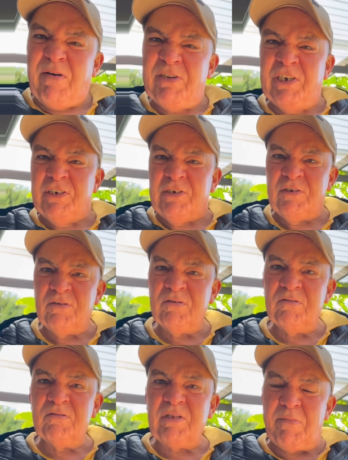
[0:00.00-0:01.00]
a mí.
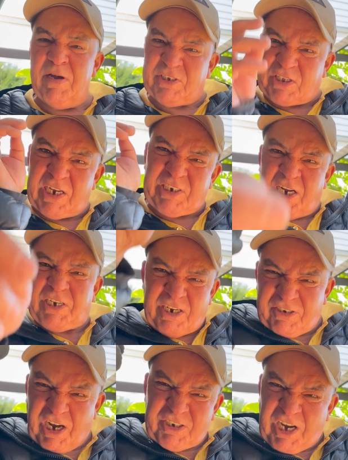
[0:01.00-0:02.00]
Te usted me está
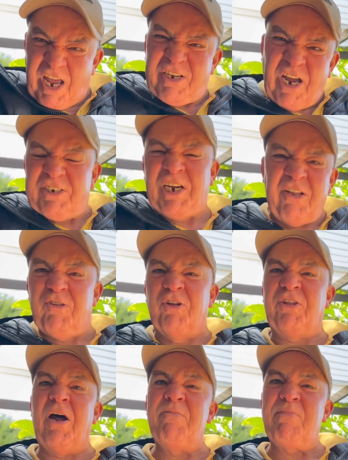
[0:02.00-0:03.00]
haciendo
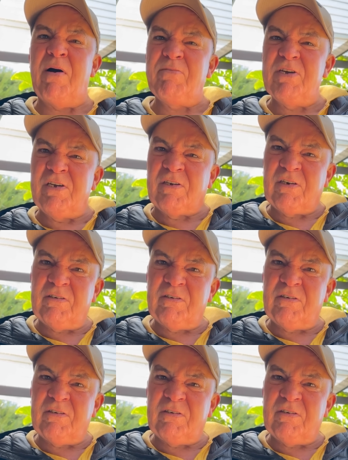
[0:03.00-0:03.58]
trampa a mí. No,